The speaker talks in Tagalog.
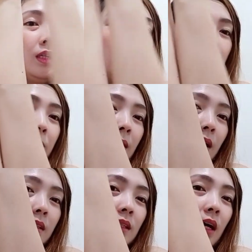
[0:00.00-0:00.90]
Diba?
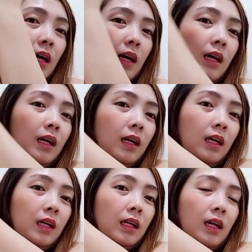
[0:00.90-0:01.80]
Saka,
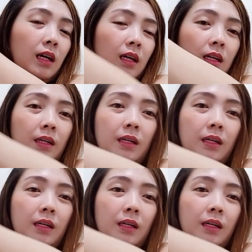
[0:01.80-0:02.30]
uh, ah,